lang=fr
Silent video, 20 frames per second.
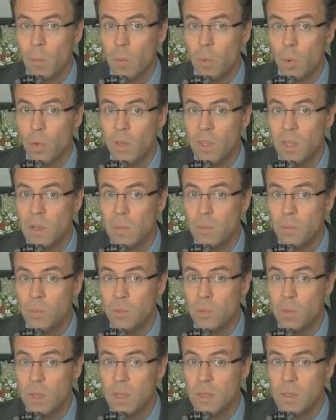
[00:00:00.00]
pour qu'il
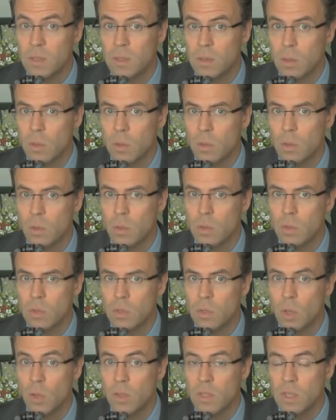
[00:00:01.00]
puisse
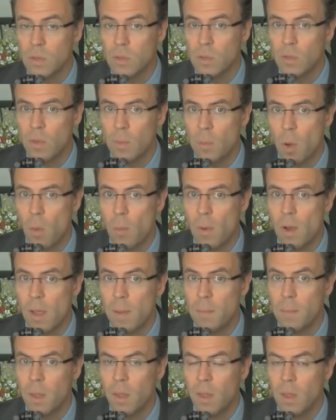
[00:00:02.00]
sortir de ses
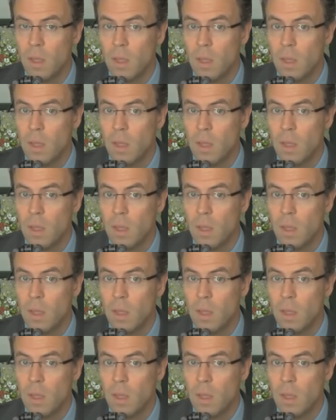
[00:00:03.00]
problèmes,